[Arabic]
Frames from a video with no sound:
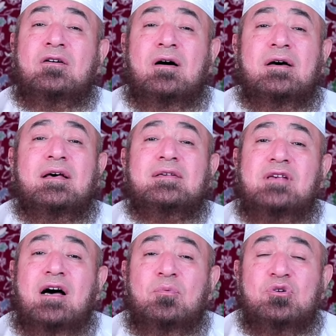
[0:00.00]
قال
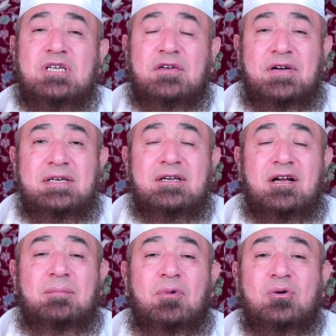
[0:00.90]
أصحاب الشافعي
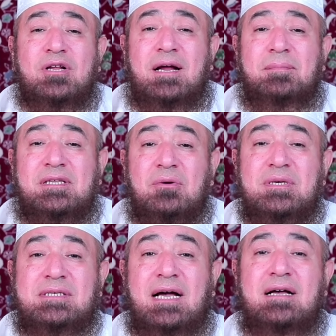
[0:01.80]
رحمه الله رحمة
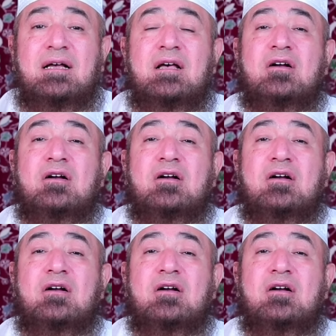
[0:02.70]
واسعة